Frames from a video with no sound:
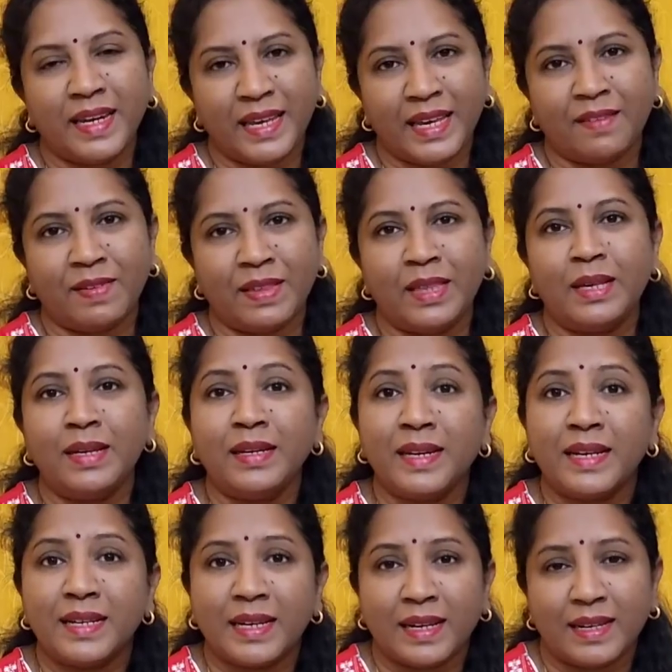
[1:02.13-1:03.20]
நீங்கள் வந்து
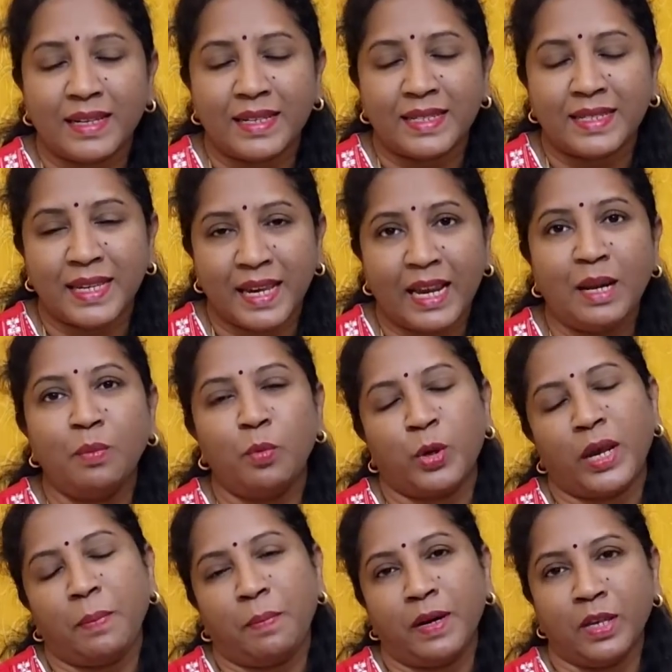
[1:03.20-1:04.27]

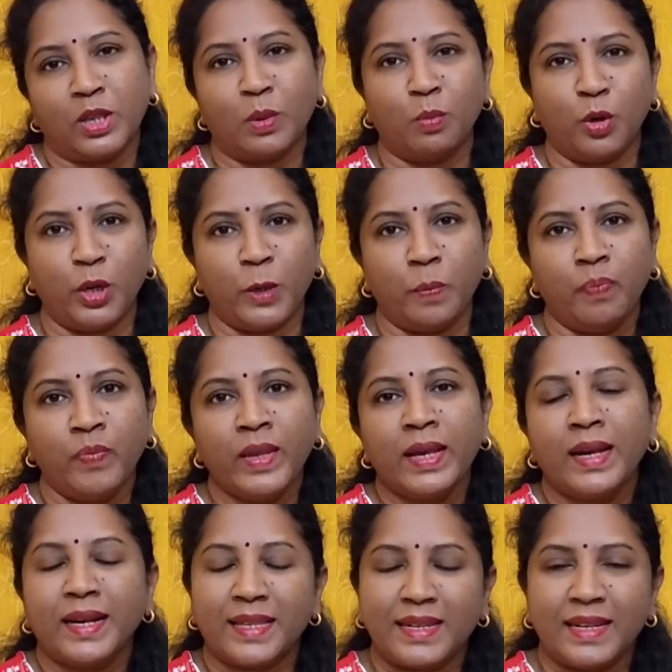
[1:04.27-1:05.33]
செயல்முறைப்படுத்த முடியும்
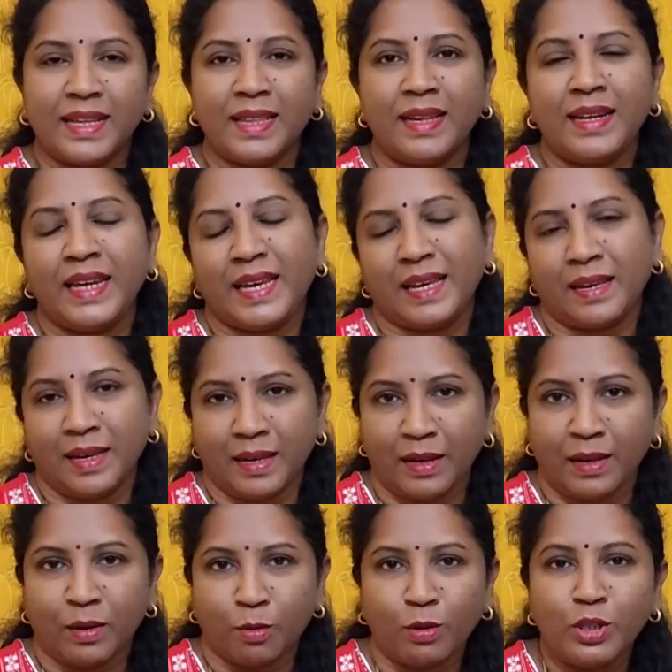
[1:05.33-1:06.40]
அதனால தான்
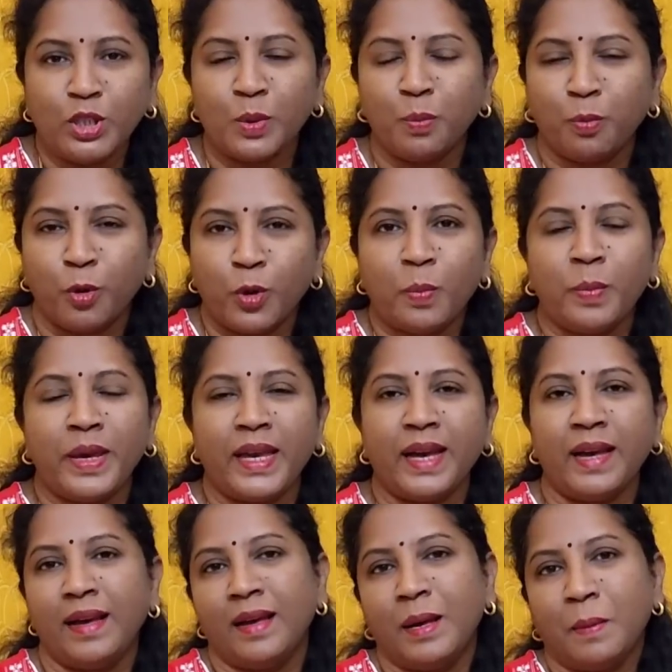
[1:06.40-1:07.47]
நீங்கள் கொஞ்சம்
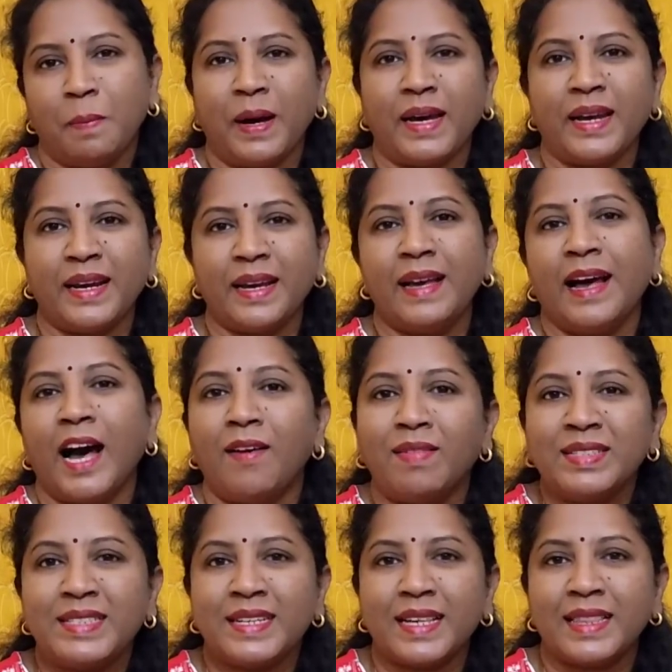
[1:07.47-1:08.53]
பொறுமையாக பாருங்கள்
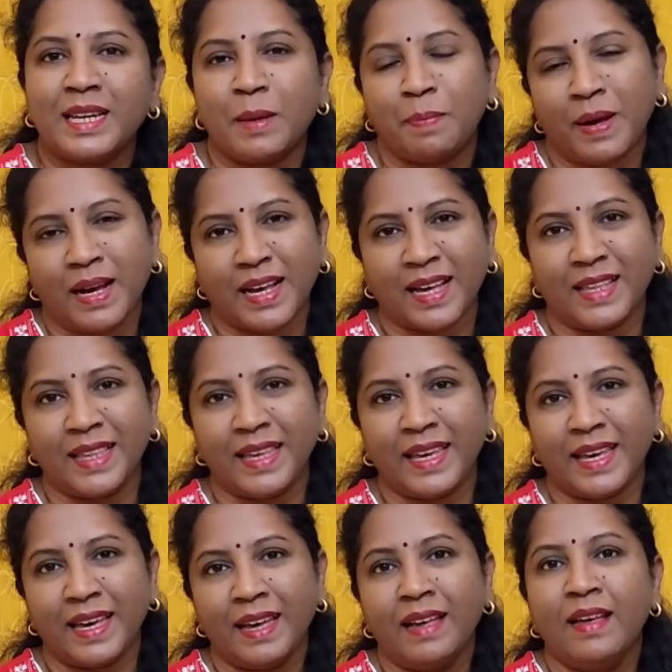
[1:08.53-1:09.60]
அவசரத்தில்
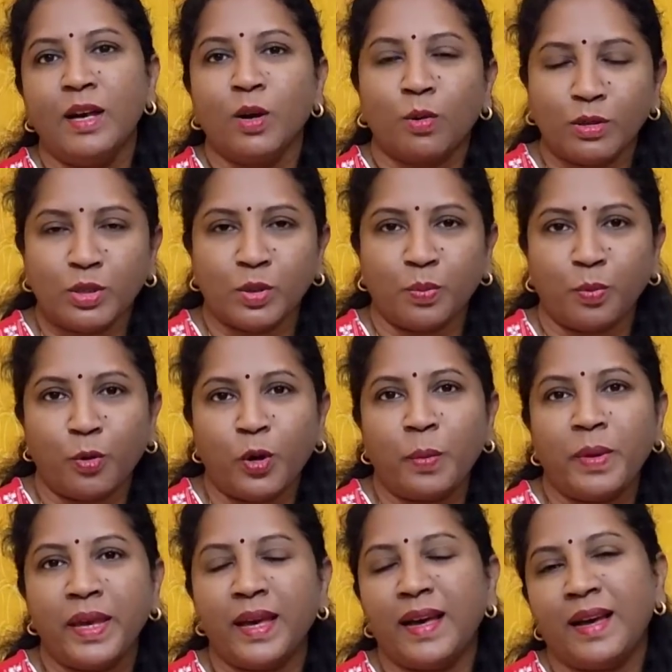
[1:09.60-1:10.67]
பார்க்காதீங்க கொஞ்சம்
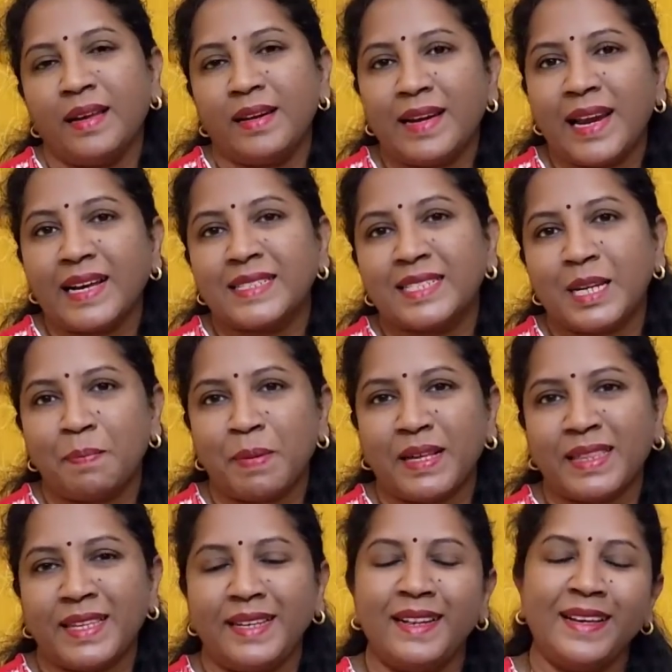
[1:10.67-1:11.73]
பொறுமையாக ரிலாக்ஸ்டாக
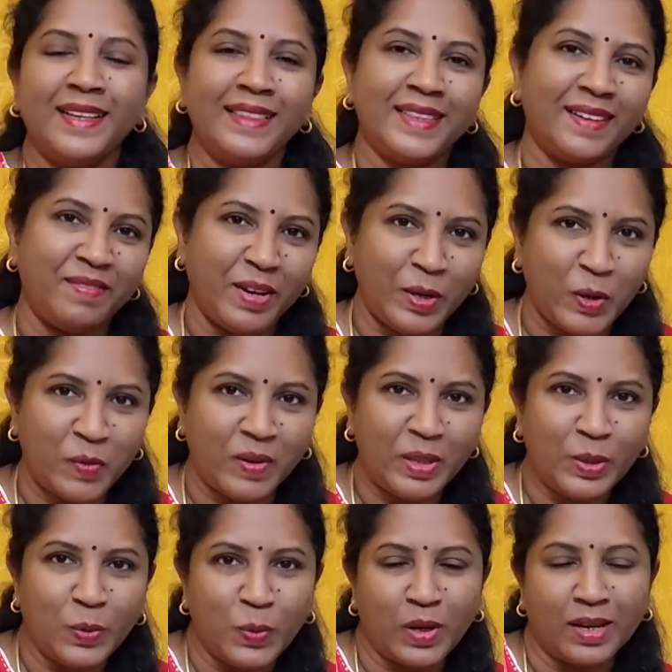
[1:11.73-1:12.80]
பார்த்தீங்கன்னா இந்த வீடியோ
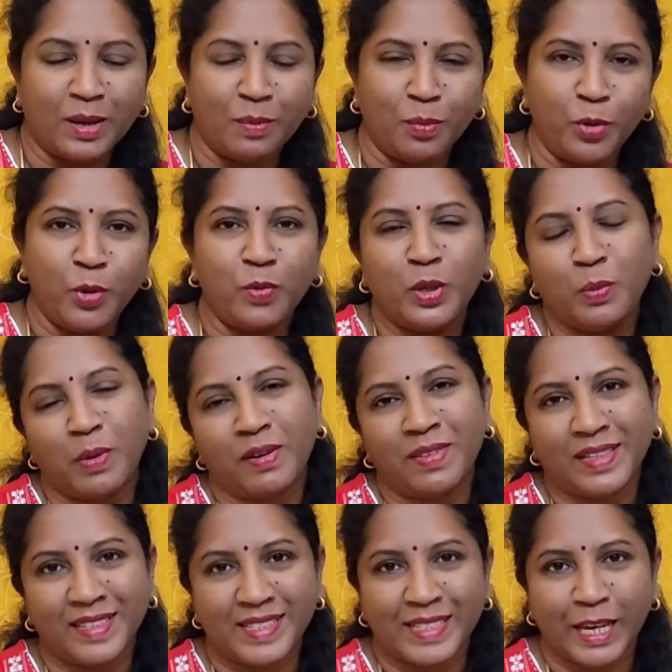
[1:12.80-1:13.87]
வந்து உங்களுக்கு முழுவதுமாக
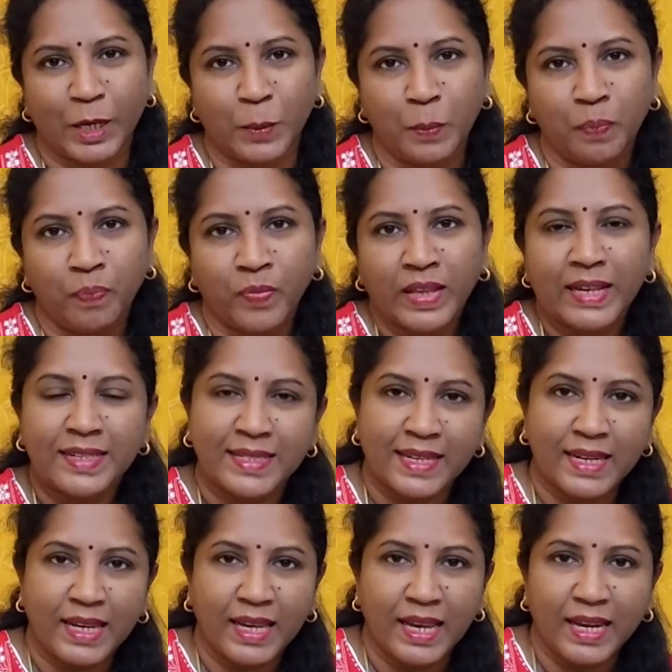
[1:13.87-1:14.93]
வந்து சேரும்
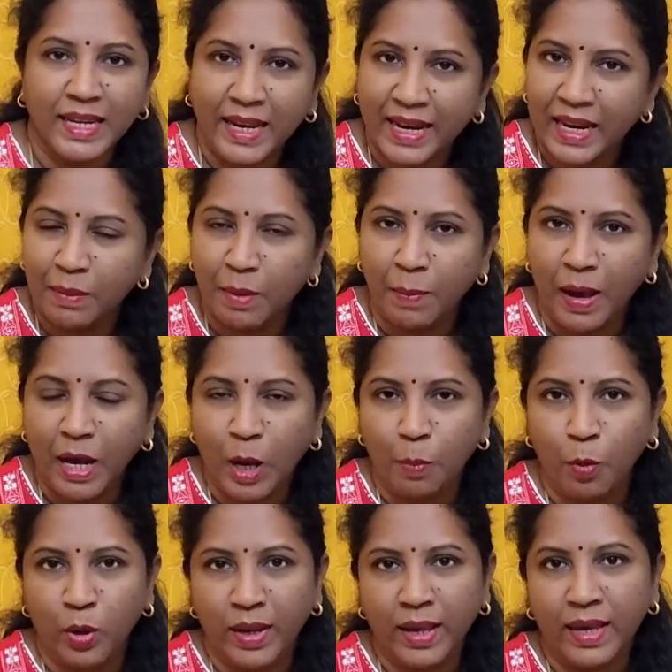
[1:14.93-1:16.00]
சரி இன்றைக்கி நம்ம
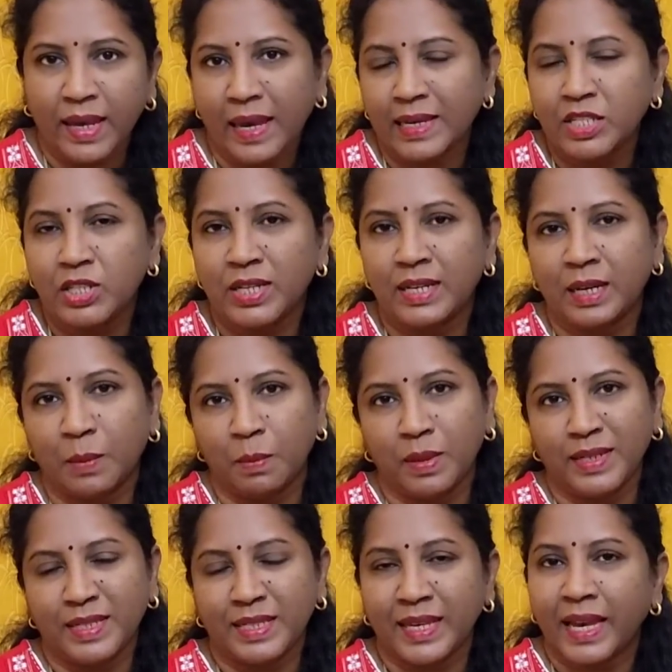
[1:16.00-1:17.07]
பார்க்க போகிற ஏஞ்சல்
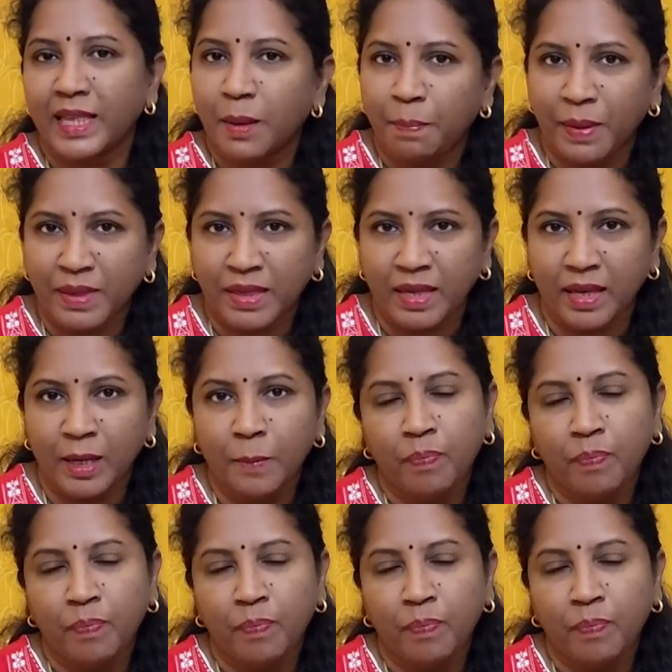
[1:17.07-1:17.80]
நம்பர்ஸ் எதை பற்றி